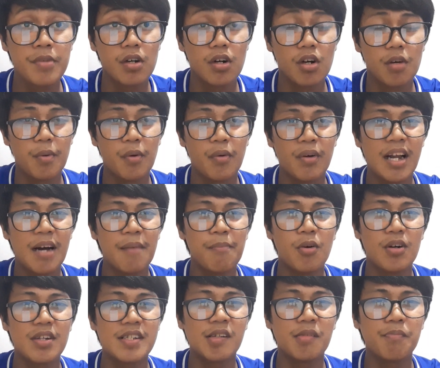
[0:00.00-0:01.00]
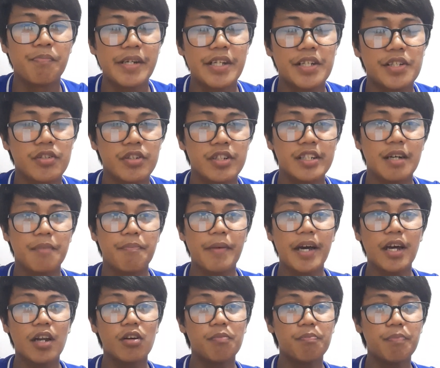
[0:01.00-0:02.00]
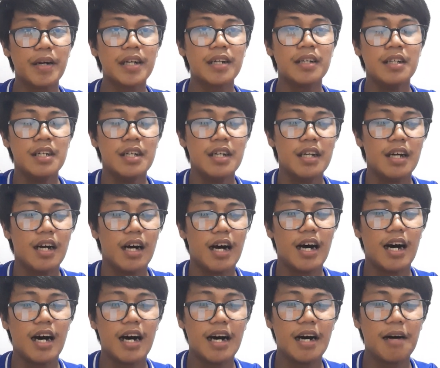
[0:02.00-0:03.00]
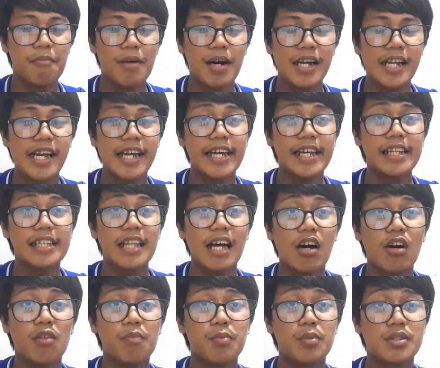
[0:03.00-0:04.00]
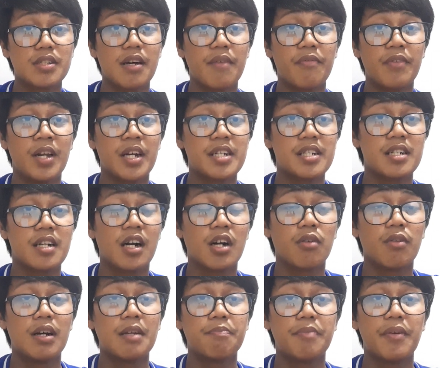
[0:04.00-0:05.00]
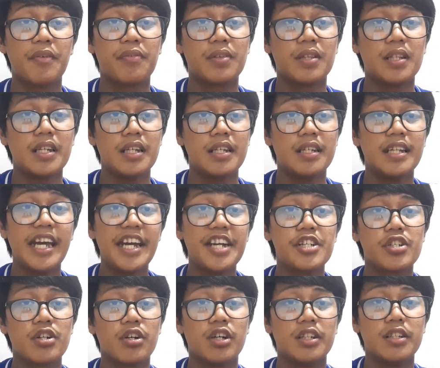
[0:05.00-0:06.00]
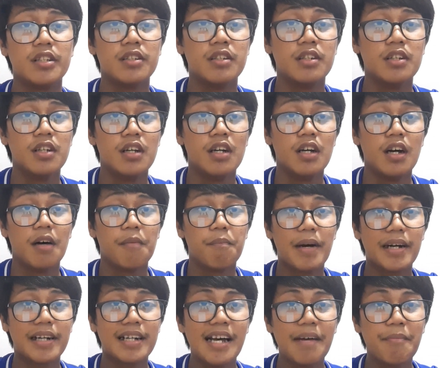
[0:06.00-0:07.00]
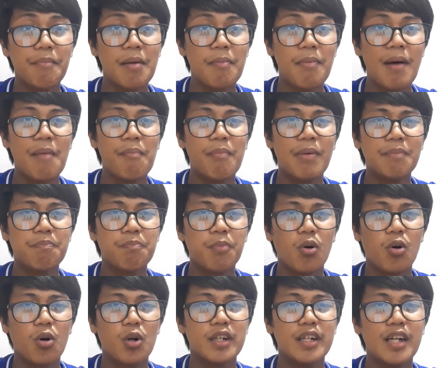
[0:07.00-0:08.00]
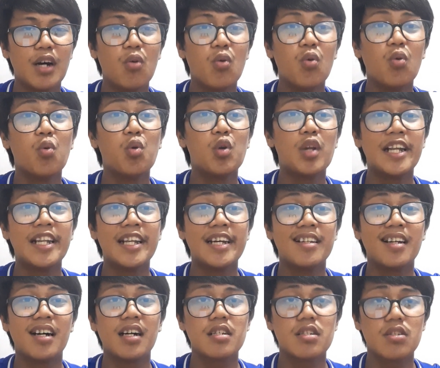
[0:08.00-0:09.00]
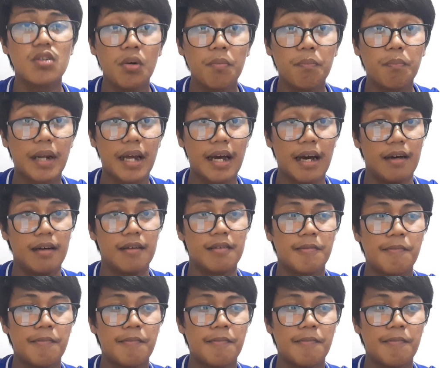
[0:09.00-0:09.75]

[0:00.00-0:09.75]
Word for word: Opo, wala po kasi akong picture niya, pero pag uh, mga nakikita ko po sa Flash R150 Nation, pag nabababad po or nauulan na ng sobra,